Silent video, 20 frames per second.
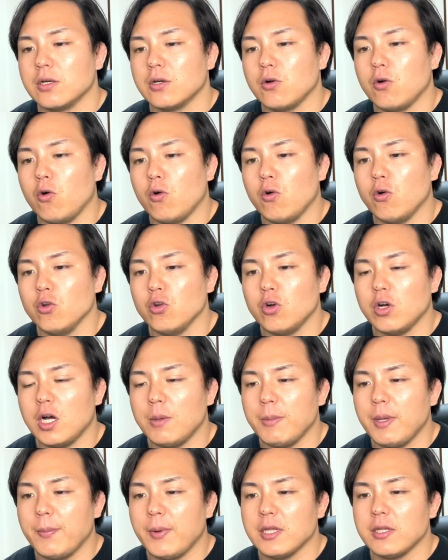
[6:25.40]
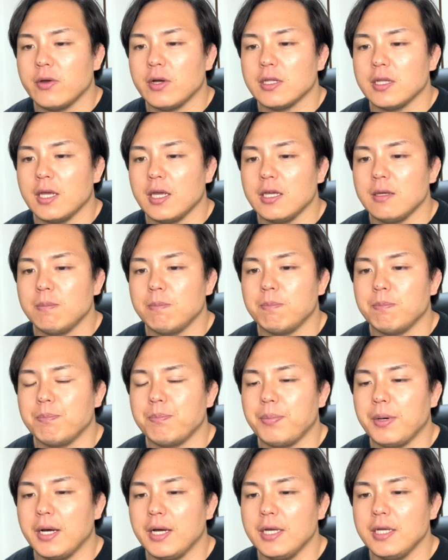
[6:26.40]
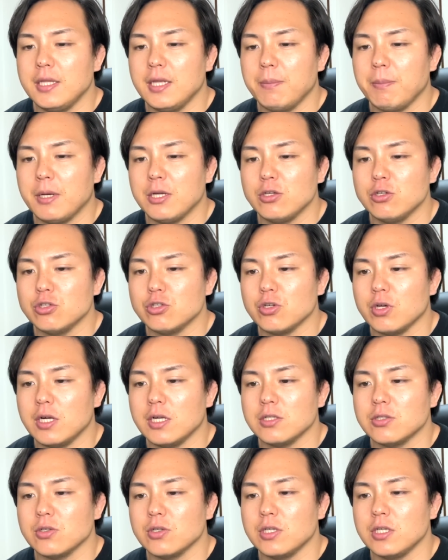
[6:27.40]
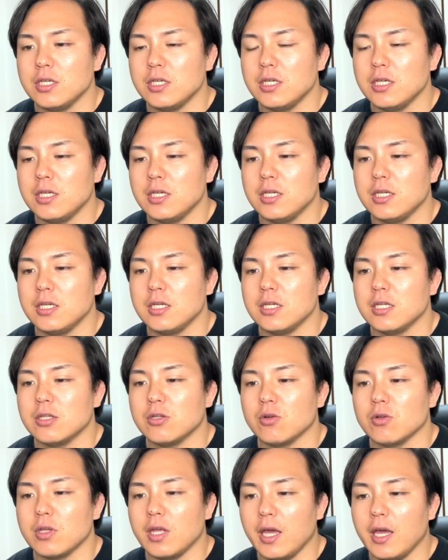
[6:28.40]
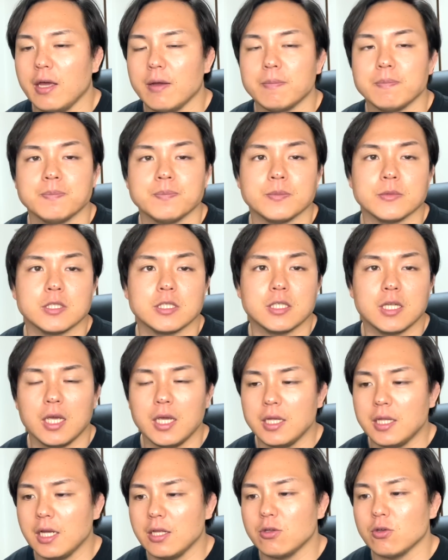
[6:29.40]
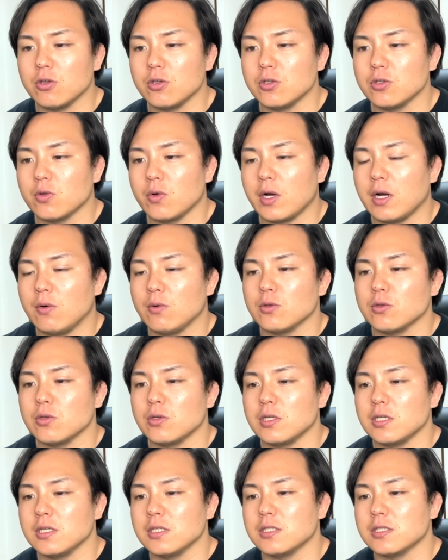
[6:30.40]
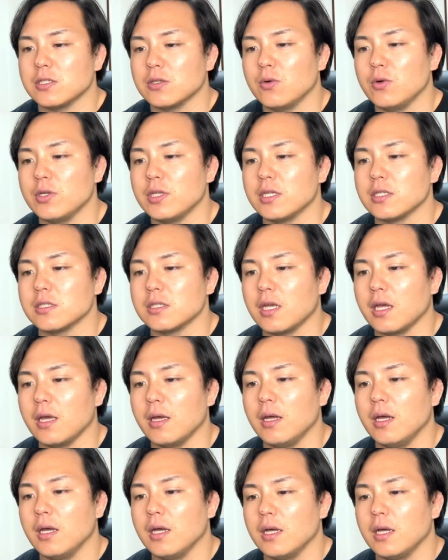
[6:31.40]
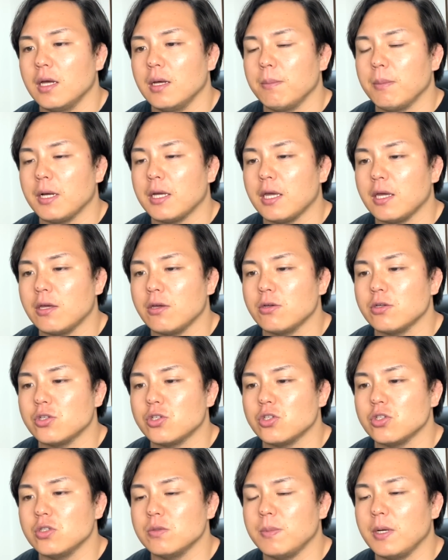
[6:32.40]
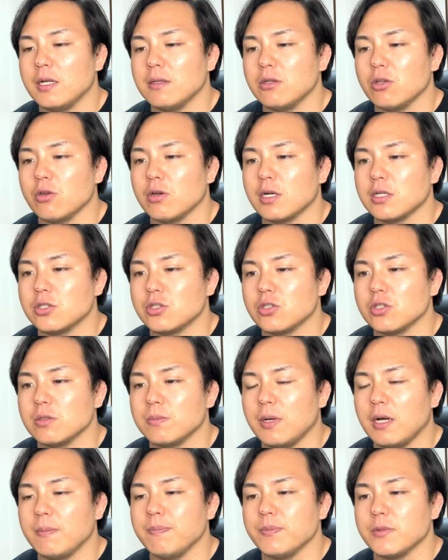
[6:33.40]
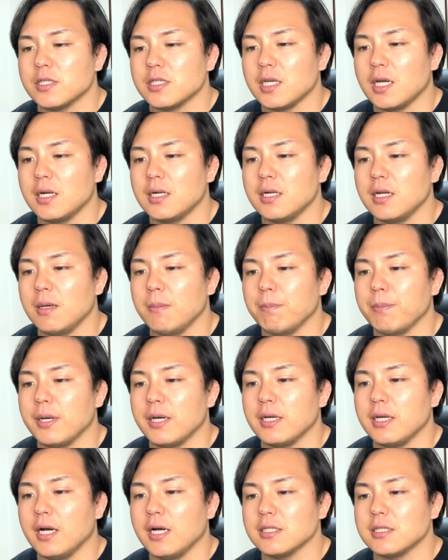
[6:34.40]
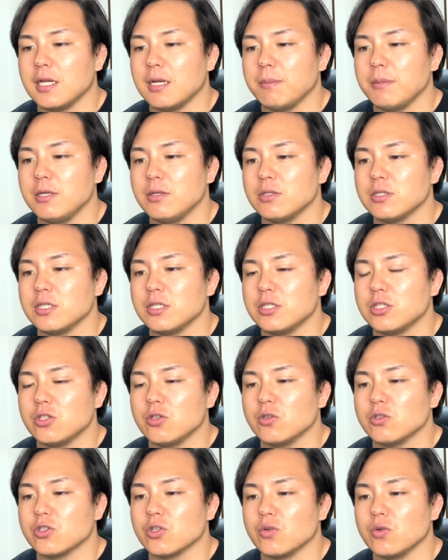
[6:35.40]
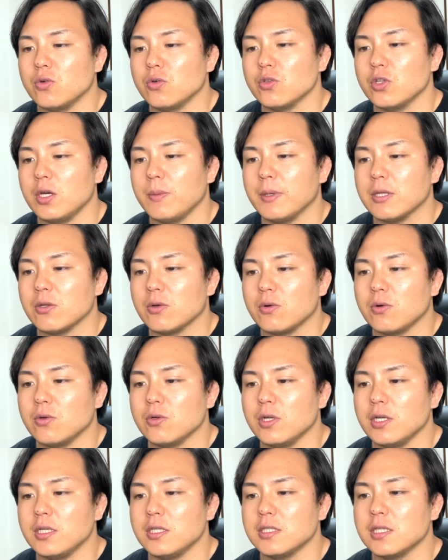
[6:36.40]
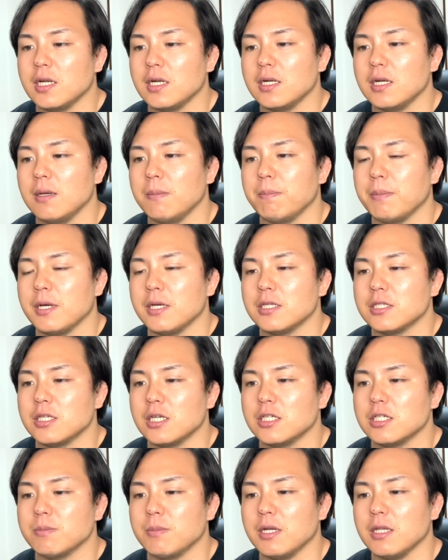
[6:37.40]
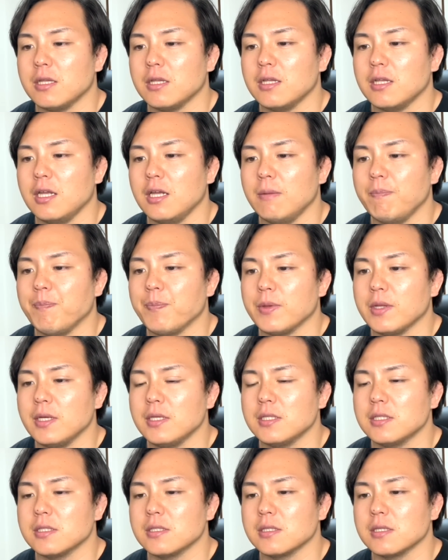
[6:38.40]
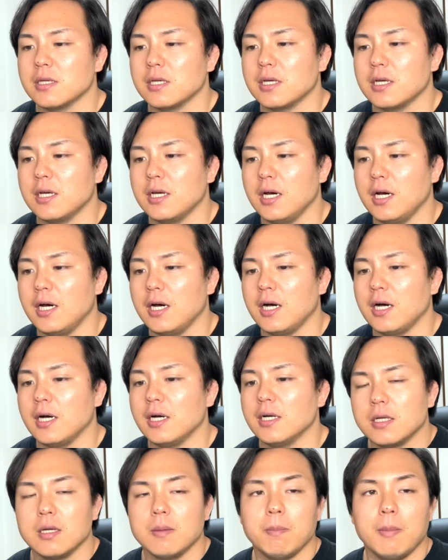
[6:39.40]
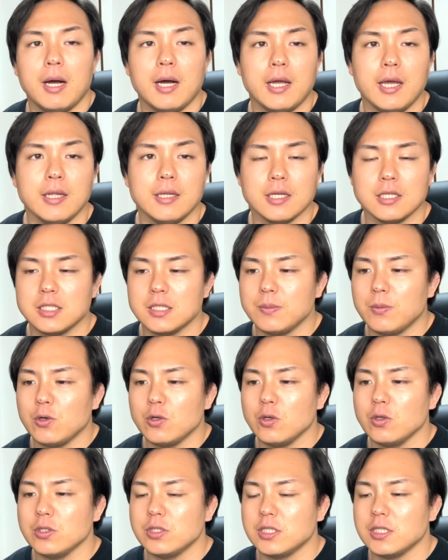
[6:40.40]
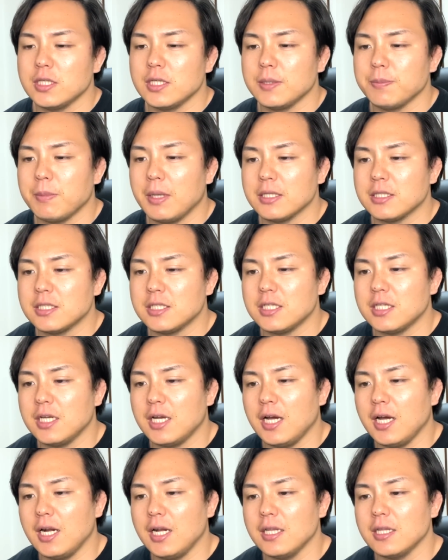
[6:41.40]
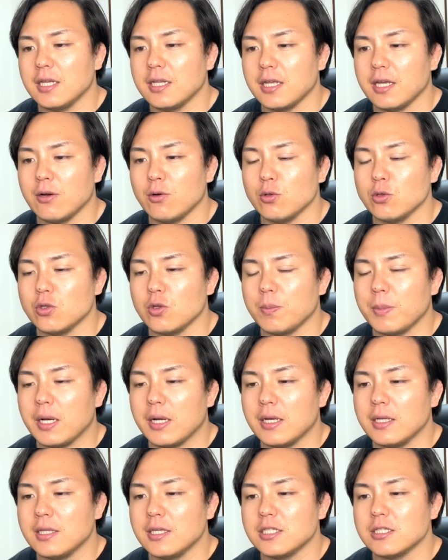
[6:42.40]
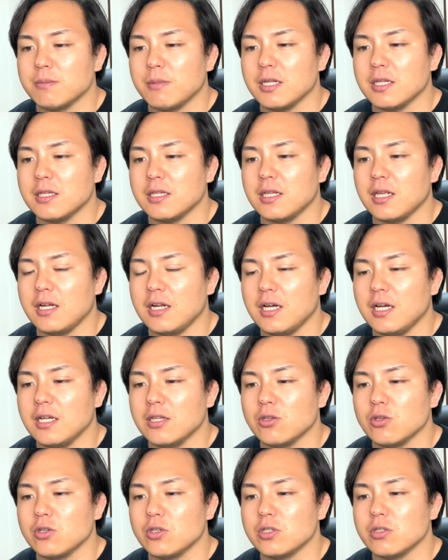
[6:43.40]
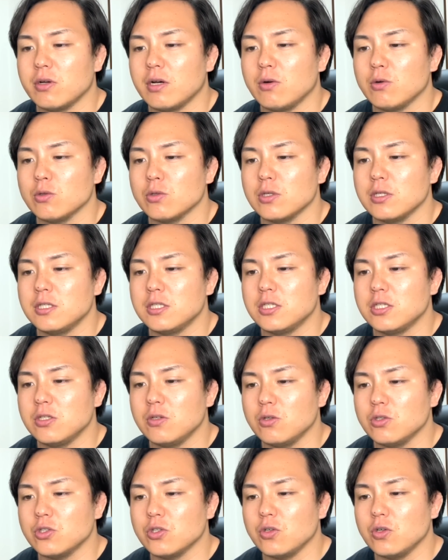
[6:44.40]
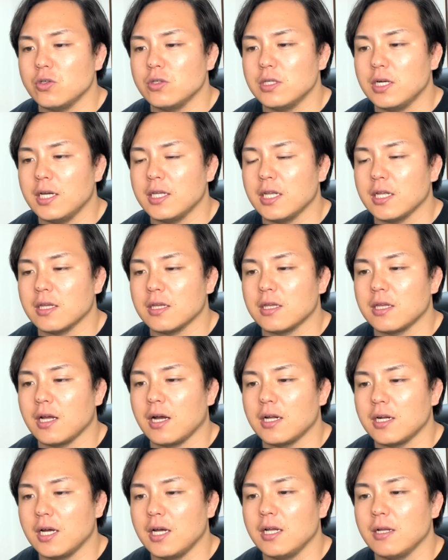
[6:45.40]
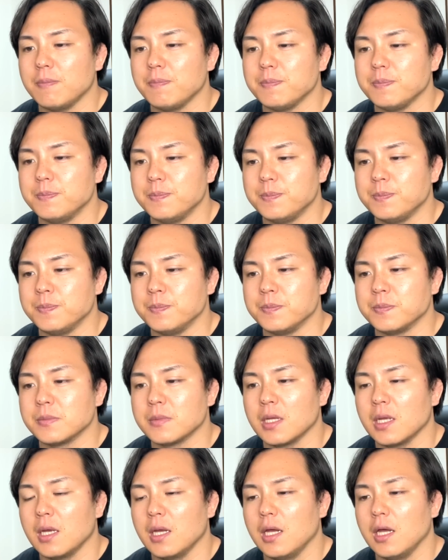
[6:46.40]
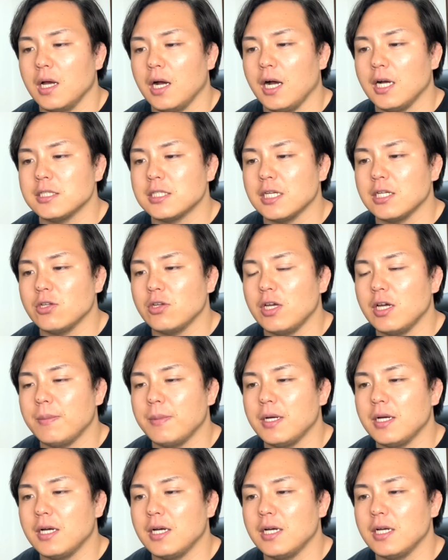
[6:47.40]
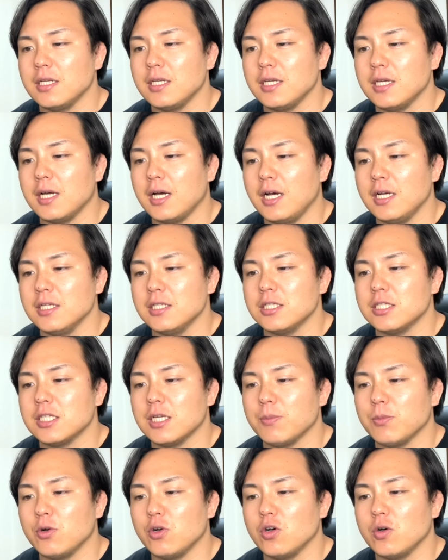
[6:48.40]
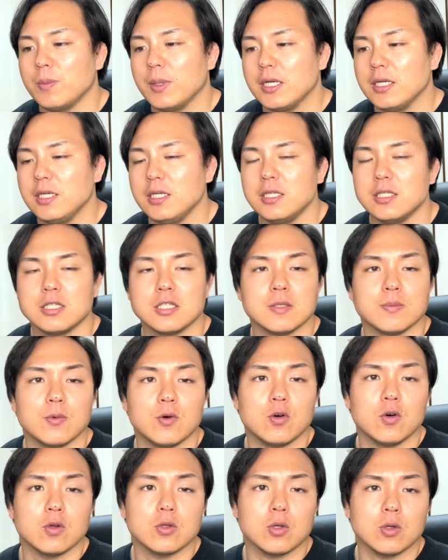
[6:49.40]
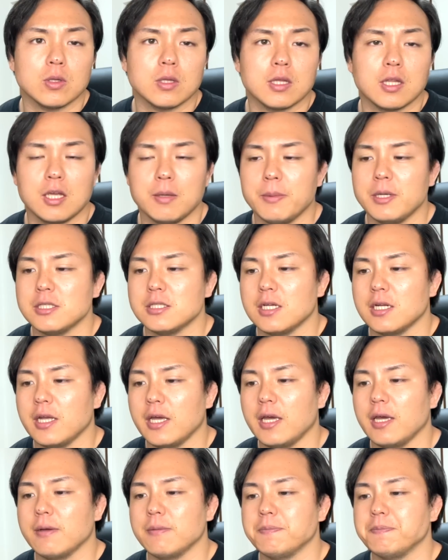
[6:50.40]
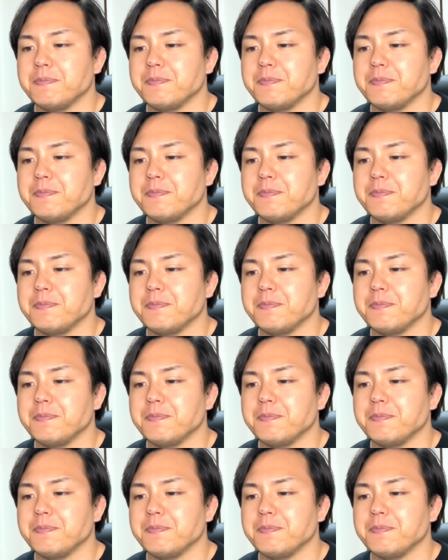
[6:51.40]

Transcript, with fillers: 9日目まではねいっぱいでま優勝争いとね、うん、していたというのが本当にすごいですねまあ、結局終盤というか中盤3連敗熱海富士逸ノ城豪ノ山とこの辺に3連敗してしまったんですが負けた相撲のうち、まあ、力でねほんと負けてしまったなというのは本当一ノ城ぐらいだったかなうん朝乃山に関しても、まあ、いい相撲を取っていましたね